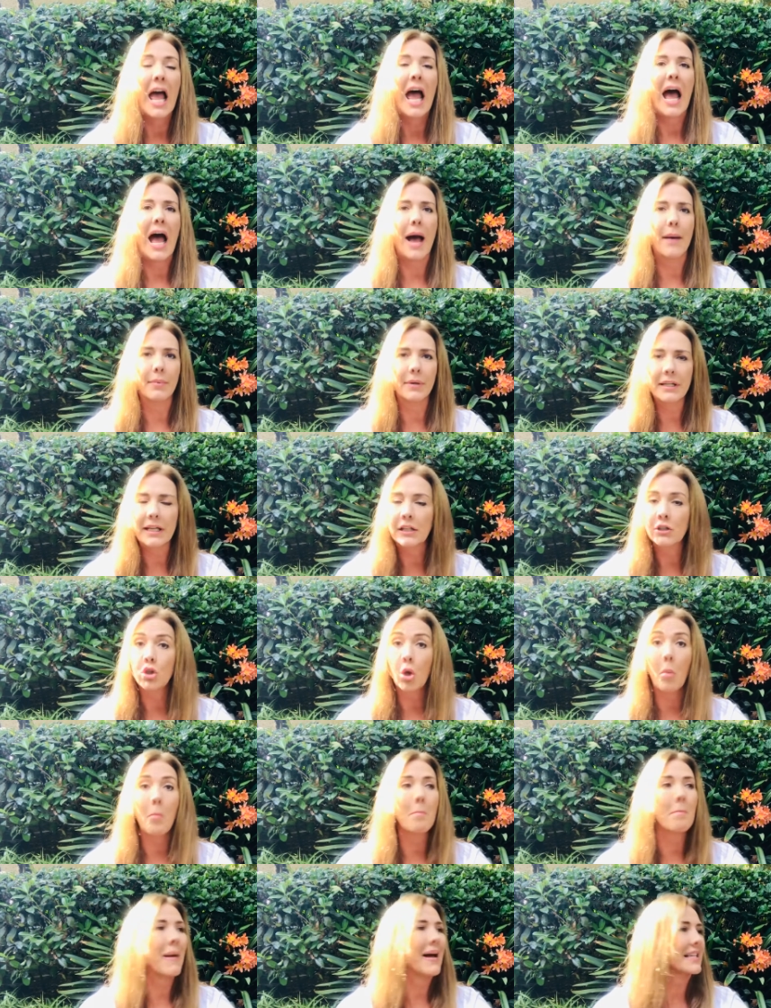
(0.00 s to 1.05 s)
abriendo
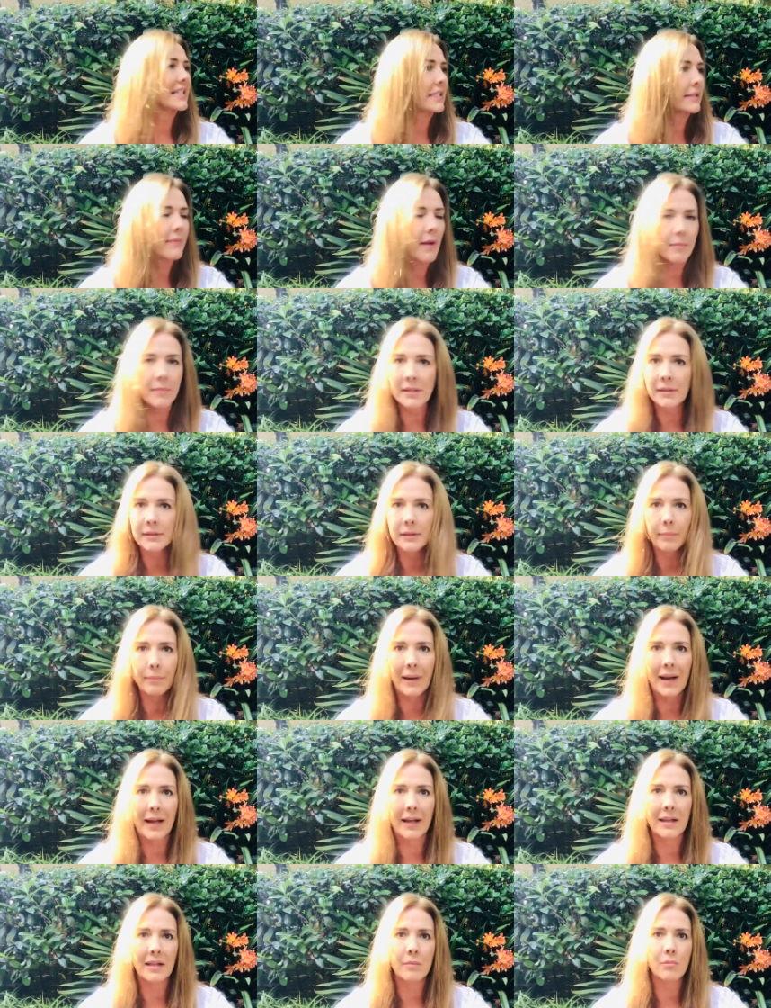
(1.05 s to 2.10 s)
masivamente para
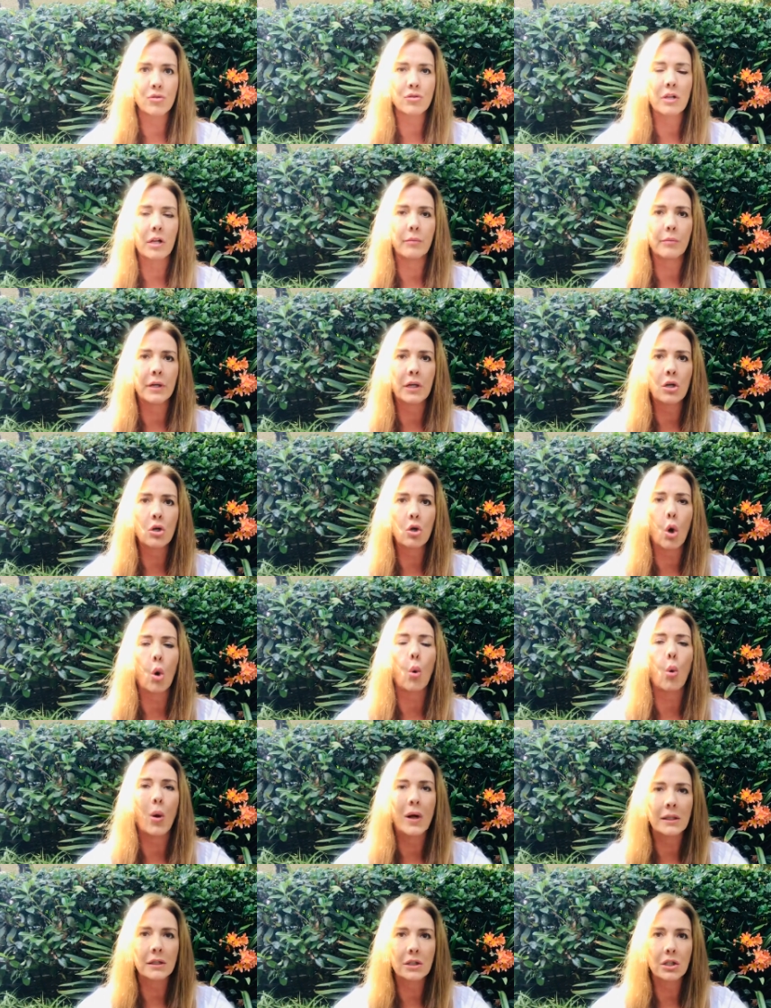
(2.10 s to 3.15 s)
que demos el brinco
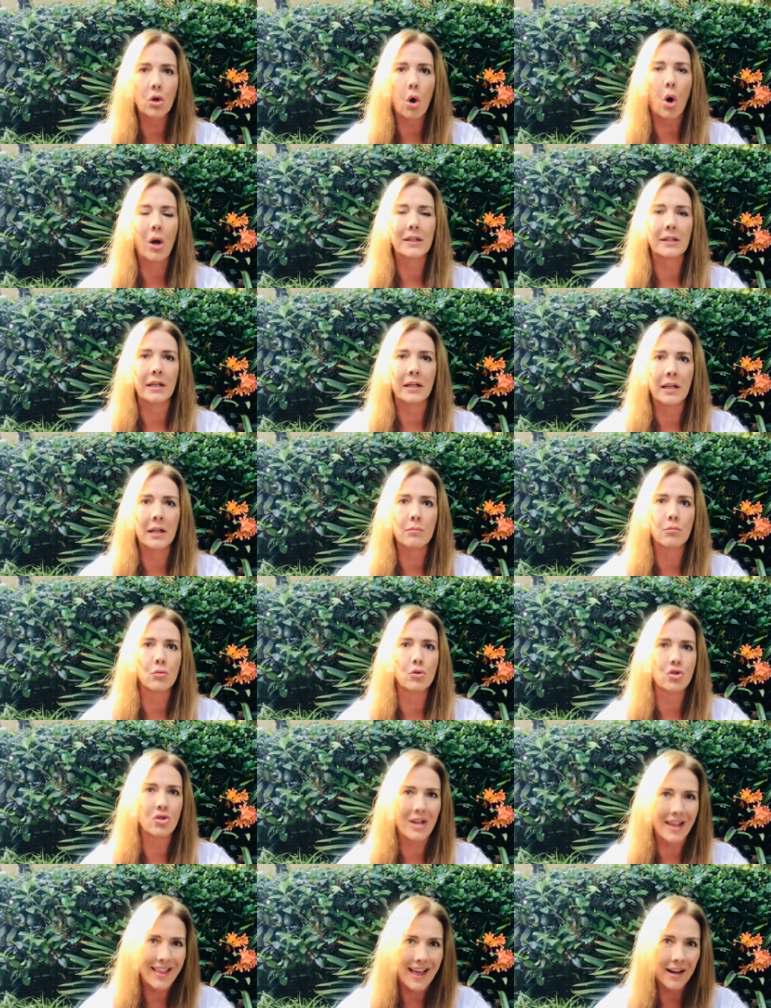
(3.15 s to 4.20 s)
cuántico que tenemos
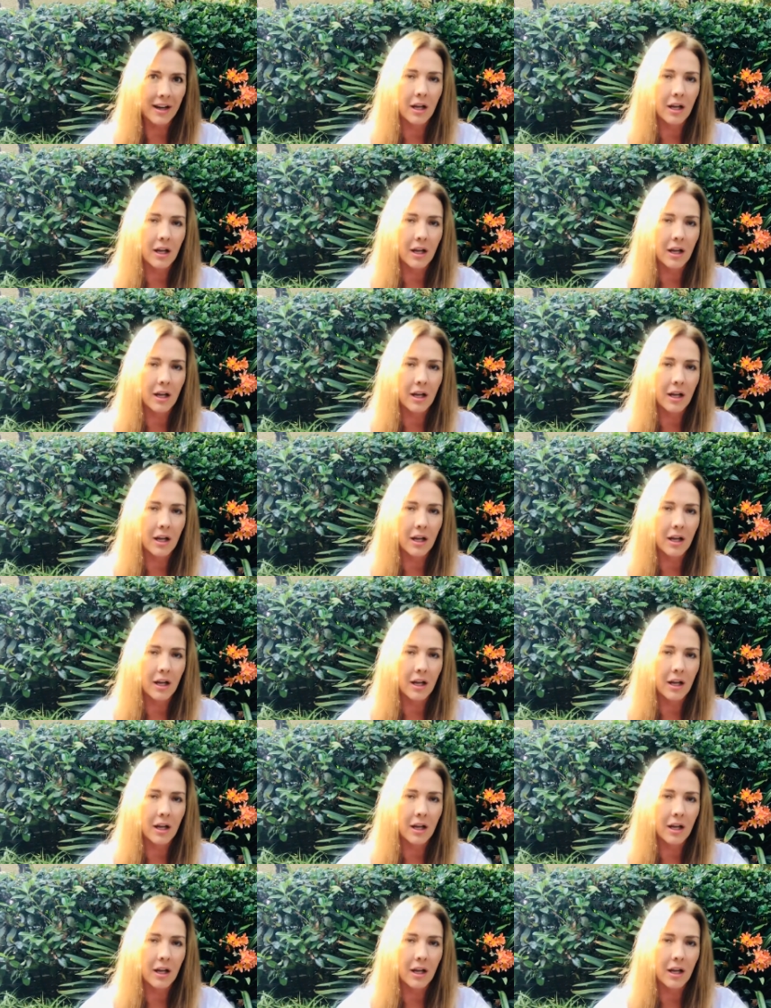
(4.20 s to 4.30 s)
que dar